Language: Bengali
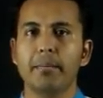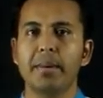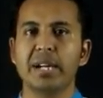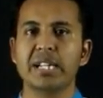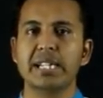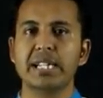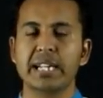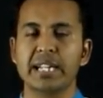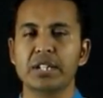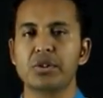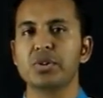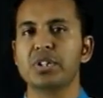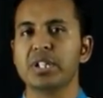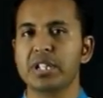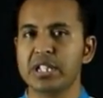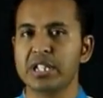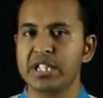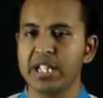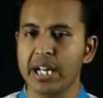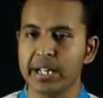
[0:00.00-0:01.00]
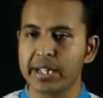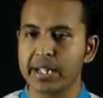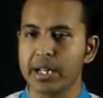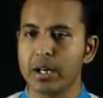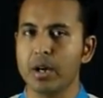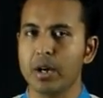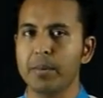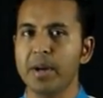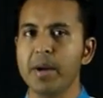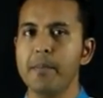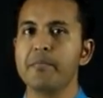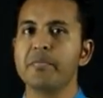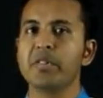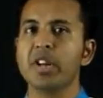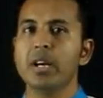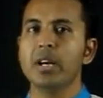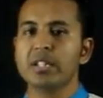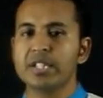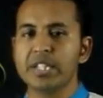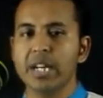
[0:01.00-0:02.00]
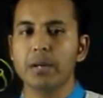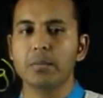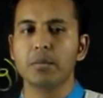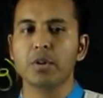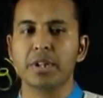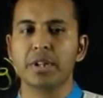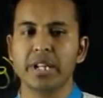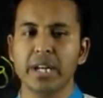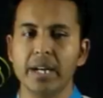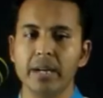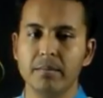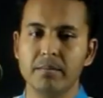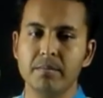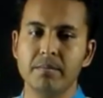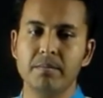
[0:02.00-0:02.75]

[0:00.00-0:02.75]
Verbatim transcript: বেসিক কিছু জিনিস জানতে হবে যার মধ্যে